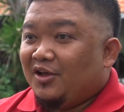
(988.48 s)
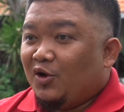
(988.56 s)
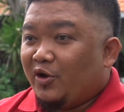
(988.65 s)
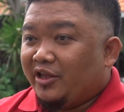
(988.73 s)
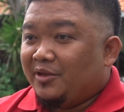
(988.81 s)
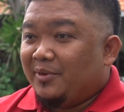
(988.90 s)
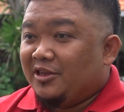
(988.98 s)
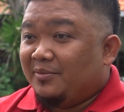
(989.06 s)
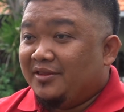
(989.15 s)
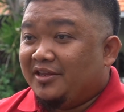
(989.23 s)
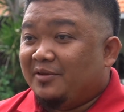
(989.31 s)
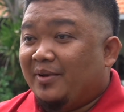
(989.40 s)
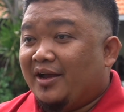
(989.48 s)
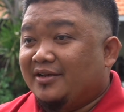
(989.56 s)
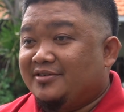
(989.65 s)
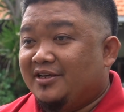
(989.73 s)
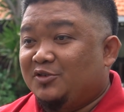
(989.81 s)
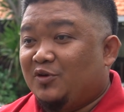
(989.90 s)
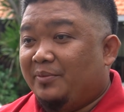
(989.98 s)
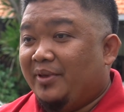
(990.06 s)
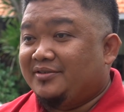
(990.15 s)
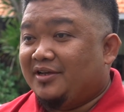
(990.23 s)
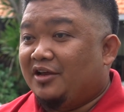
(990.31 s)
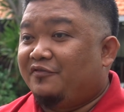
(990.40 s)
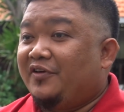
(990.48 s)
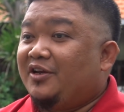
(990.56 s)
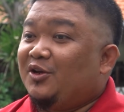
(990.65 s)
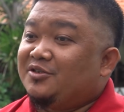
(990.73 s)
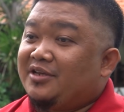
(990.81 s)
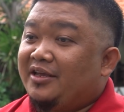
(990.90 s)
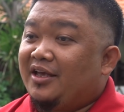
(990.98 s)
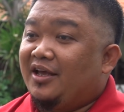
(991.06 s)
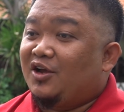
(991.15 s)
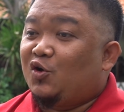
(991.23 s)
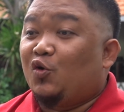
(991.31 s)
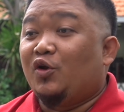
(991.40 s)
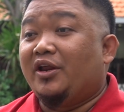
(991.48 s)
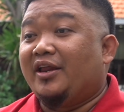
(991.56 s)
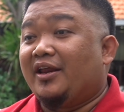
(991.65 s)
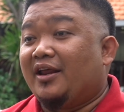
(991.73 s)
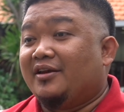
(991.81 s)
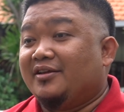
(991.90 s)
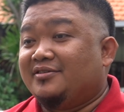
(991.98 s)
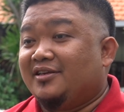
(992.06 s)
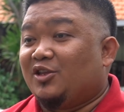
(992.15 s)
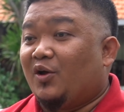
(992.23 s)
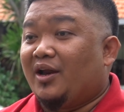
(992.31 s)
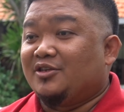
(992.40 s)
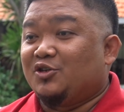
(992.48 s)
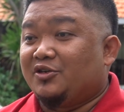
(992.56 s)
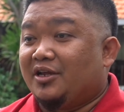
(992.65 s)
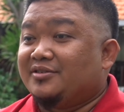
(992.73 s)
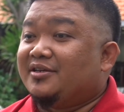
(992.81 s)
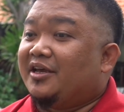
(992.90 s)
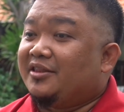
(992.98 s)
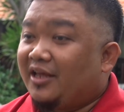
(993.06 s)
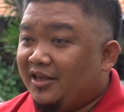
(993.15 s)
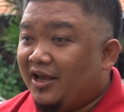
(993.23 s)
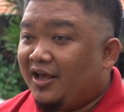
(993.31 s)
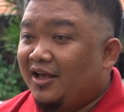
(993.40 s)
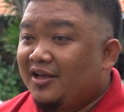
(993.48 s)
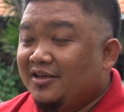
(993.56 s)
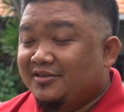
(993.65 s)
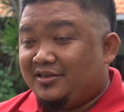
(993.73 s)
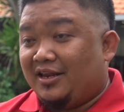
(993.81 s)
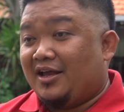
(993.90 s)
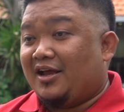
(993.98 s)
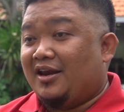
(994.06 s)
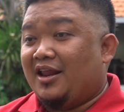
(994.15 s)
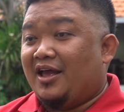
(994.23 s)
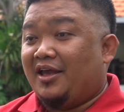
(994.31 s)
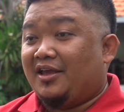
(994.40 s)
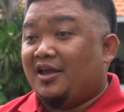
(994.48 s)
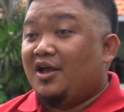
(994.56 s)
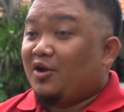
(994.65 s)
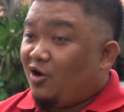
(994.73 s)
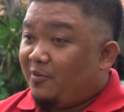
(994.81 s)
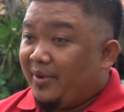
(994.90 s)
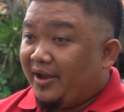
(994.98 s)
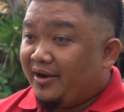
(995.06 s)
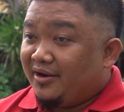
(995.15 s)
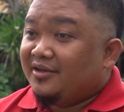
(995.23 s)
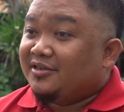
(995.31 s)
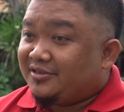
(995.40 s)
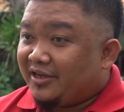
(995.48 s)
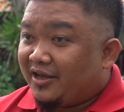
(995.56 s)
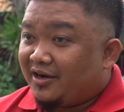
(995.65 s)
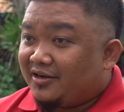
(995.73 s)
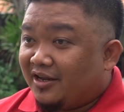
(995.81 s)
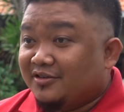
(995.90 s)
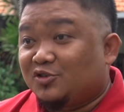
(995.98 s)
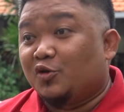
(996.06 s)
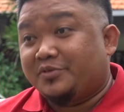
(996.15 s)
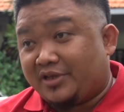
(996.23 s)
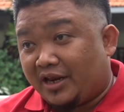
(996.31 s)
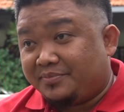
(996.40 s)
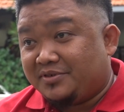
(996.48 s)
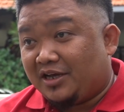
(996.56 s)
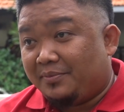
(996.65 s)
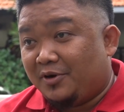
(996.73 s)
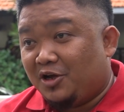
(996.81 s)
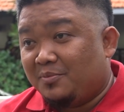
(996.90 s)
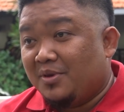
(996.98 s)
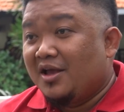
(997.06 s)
Oke teman-teman, terima kasih sudah menyaksikan video saya kulineran di Sidoarjo dan sekitarnya. Silahkan like, komen, share, dan subscribe jika belum.